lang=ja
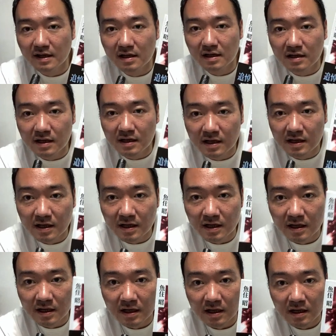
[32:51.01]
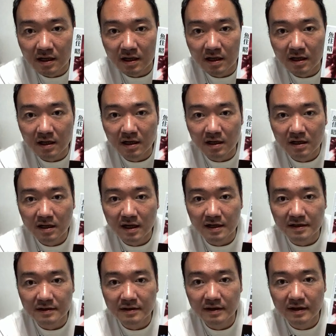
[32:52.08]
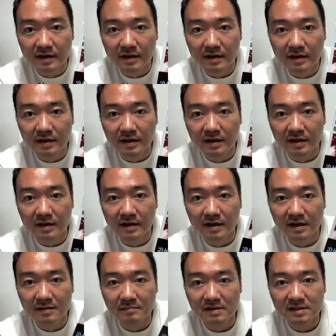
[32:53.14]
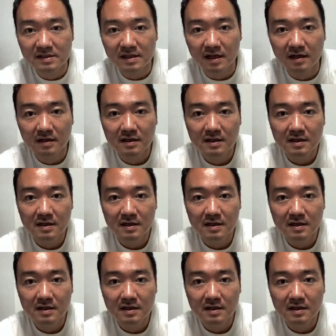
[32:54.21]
えー、書いて、えー、ありました。